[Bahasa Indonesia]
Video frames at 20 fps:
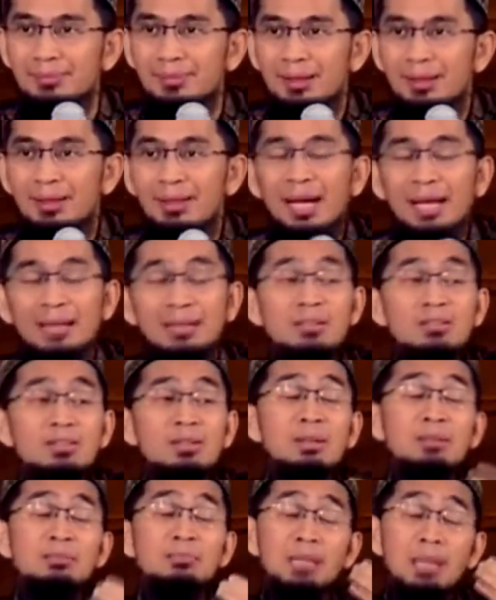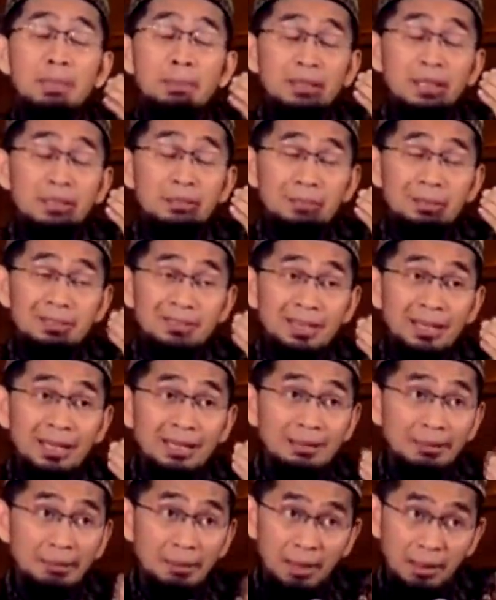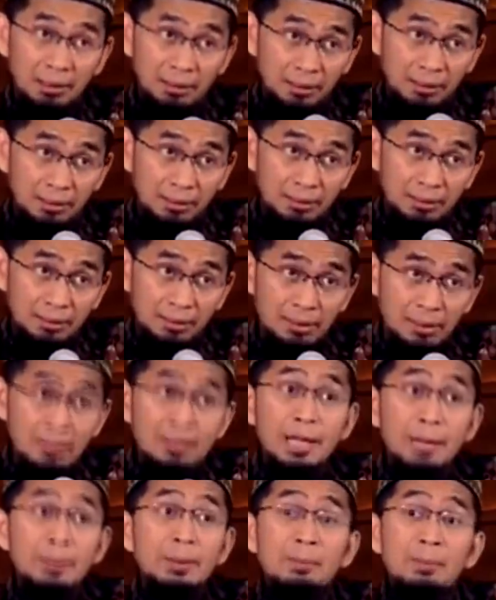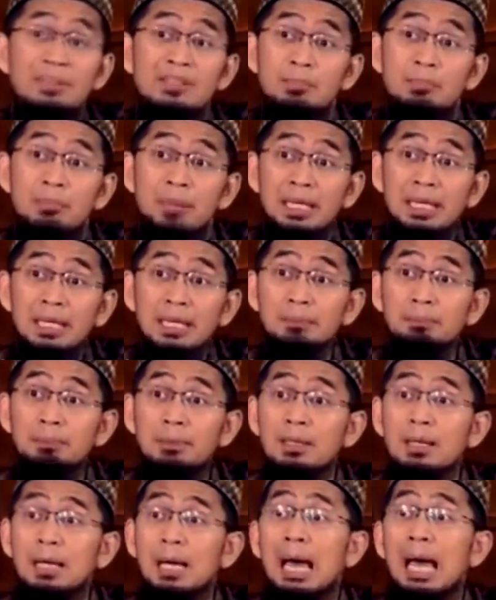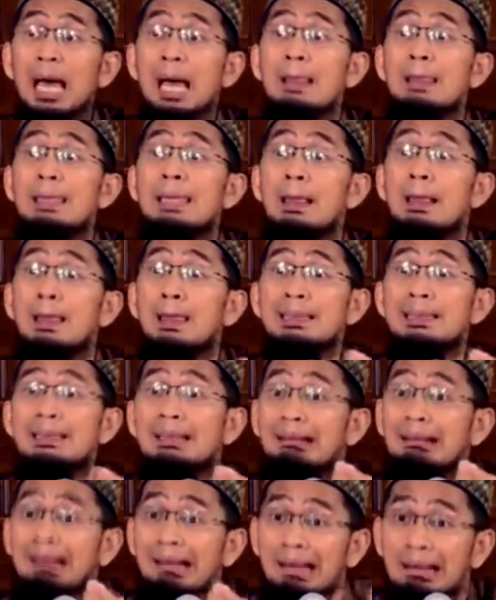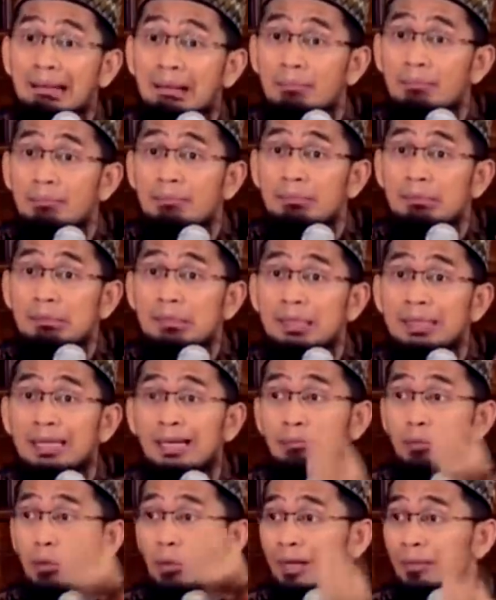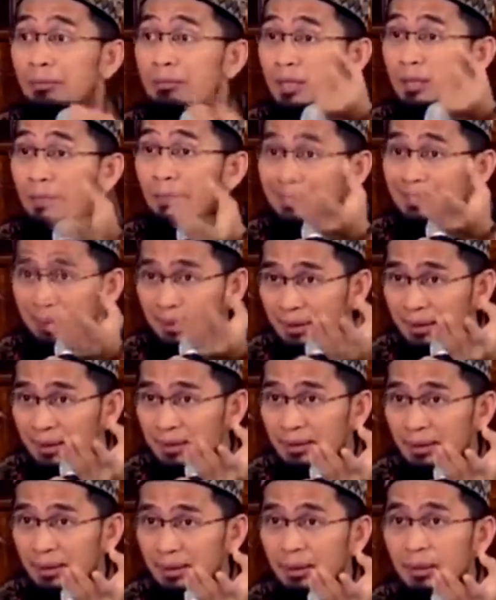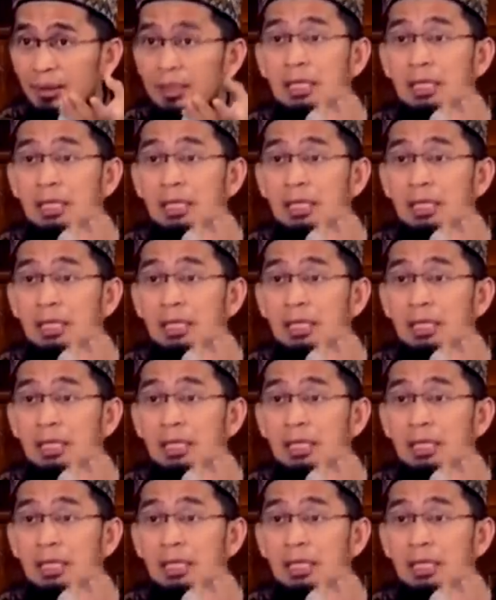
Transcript: anda sudah mendapatkan pasangan yang halal tapi masih mengingat hal yang lain yang haram yang bukan menjadi pasangan anda ini